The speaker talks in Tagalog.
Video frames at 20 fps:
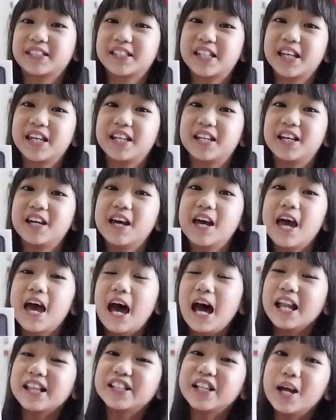gig.
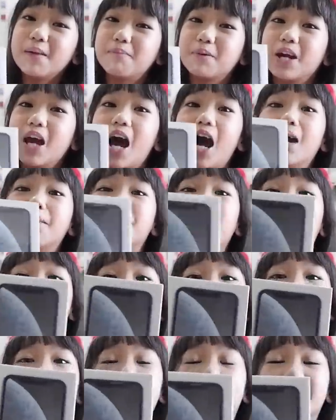At ngayon po i-unbox
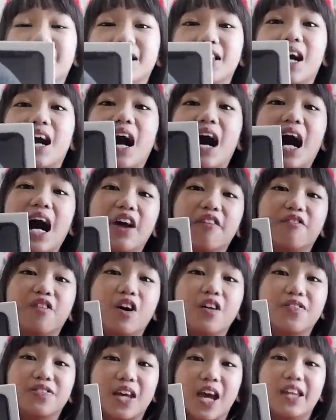po natin ang
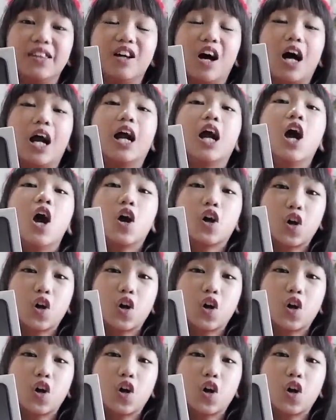iPhone 10R